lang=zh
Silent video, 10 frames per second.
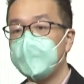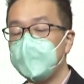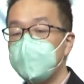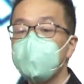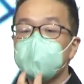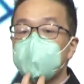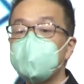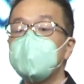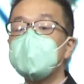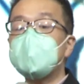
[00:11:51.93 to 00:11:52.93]
因为
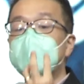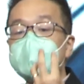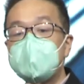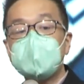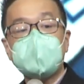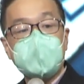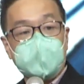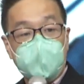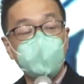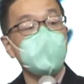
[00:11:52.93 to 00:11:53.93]
世界现在
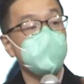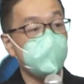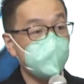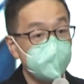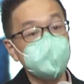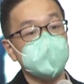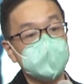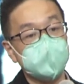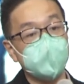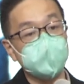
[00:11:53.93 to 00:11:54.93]
给我们儿女的
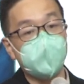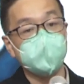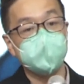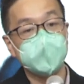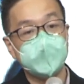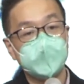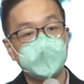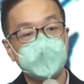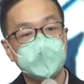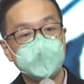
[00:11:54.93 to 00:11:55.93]
教导，
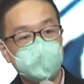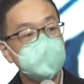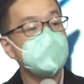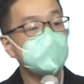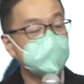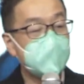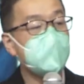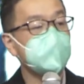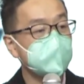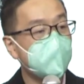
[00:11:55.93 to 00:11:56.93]
是一个带
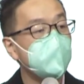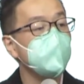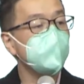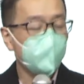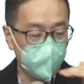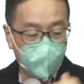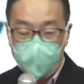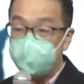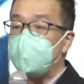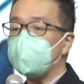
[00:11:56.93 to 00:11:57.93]
领他们会毁
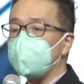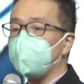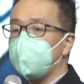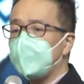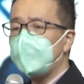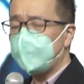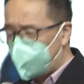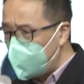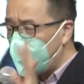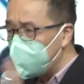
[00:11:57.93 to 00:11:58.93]
灭的，
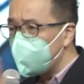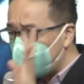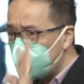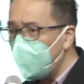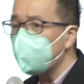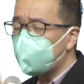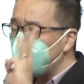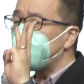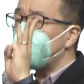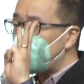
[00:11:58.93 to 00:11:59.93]
所以我们需要
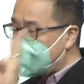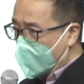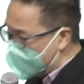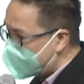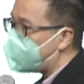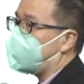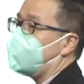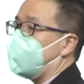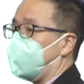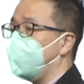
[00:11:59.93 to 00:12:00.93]
做的是三件事
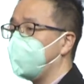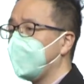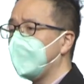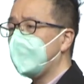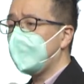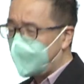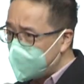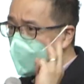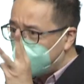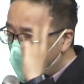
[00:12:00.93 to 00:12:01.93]
情啊。
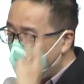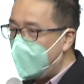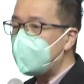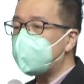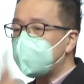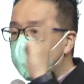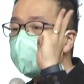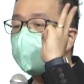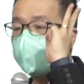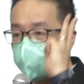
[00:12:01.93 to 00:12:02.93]
教导孩子一
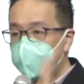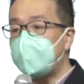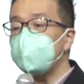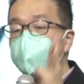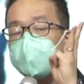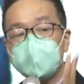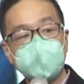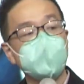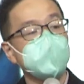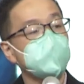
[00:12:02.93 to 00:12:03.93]
定有三种的
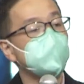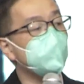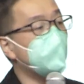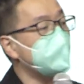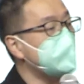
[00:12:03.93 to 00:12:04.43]
教导是我们